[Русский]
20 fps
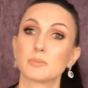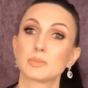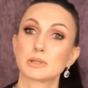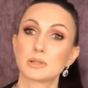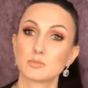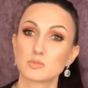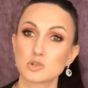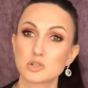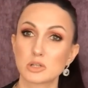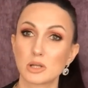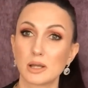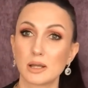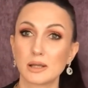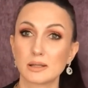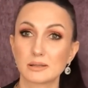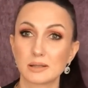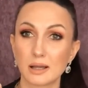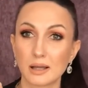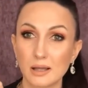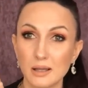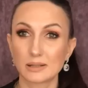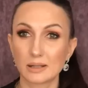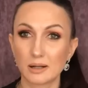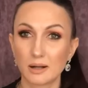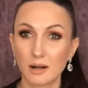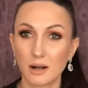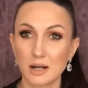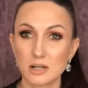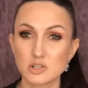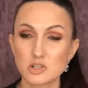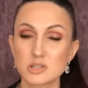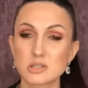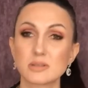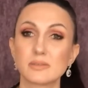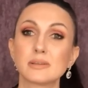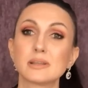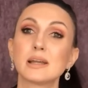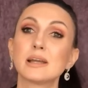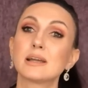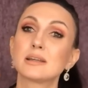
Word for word: потому что это качественно,